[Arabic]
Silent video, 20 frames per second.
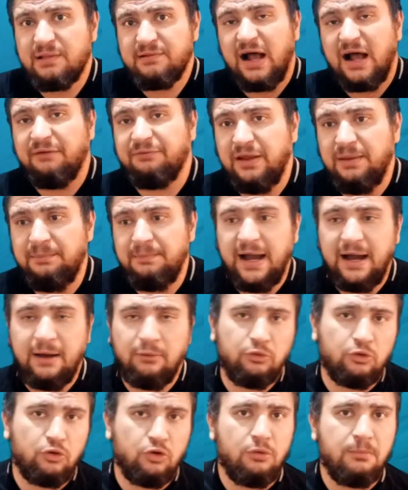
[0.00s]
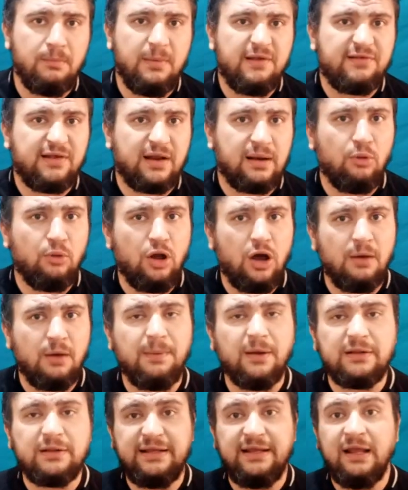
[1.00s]
صحفيين بيحاولوا ان هم يسربوا
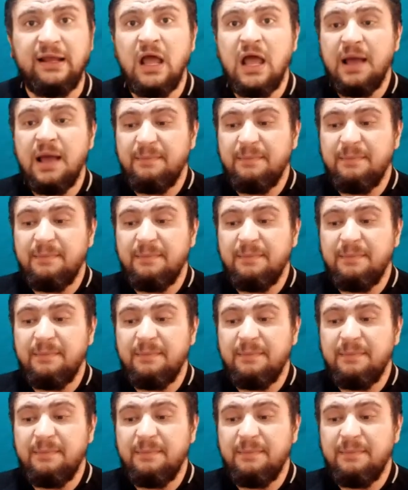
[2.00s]
الاخبار دي